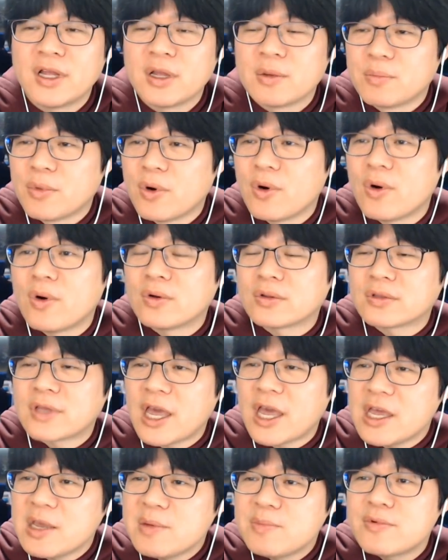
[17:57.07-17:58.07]
뭐
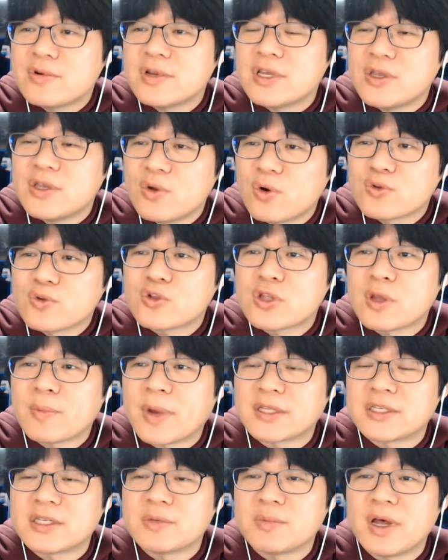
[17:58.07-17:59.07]
케이블 이용료나
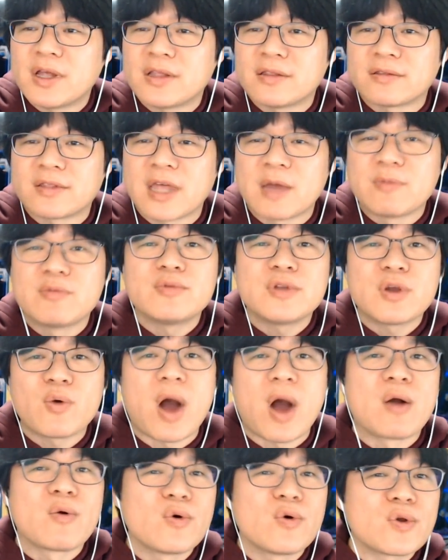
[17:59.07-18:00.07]
받지만 대부분이
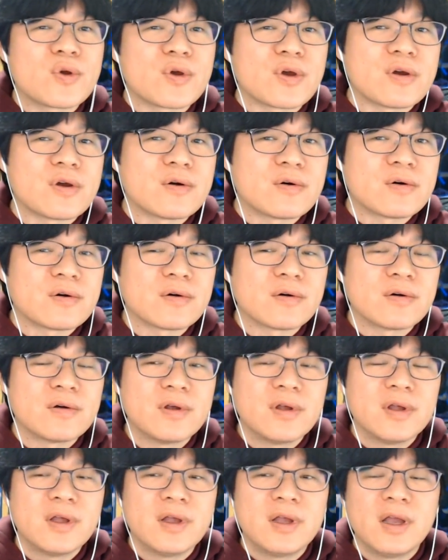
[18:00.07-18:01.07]
광고료예요.
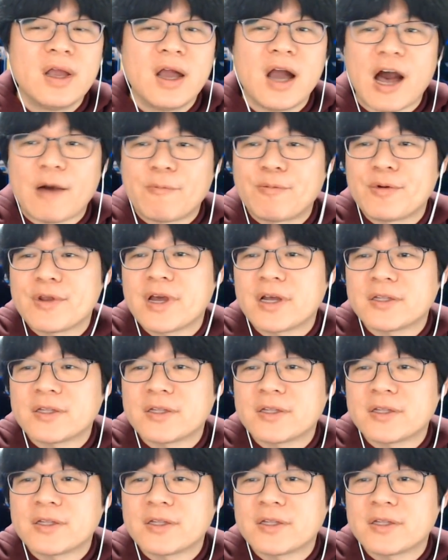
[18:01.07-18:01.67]
아프리카